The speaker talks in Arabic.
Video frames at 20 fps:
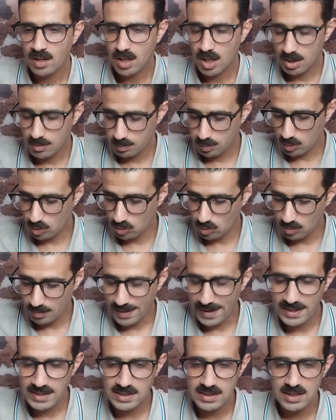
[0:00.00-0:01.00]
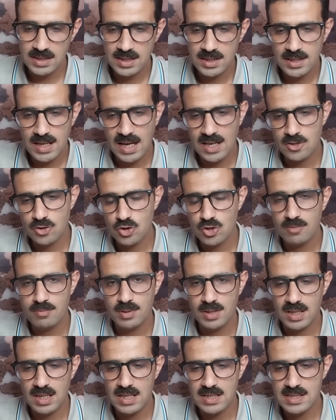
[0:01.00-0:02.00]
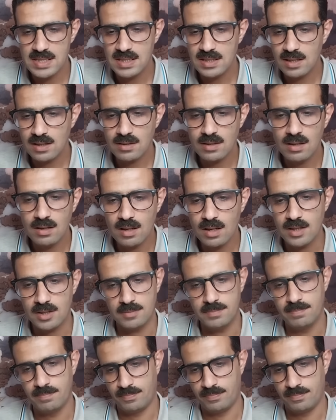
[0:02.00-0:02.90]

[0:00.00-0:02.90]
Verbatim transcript: ابقوا بعيدين عن شبه جزيرة القرم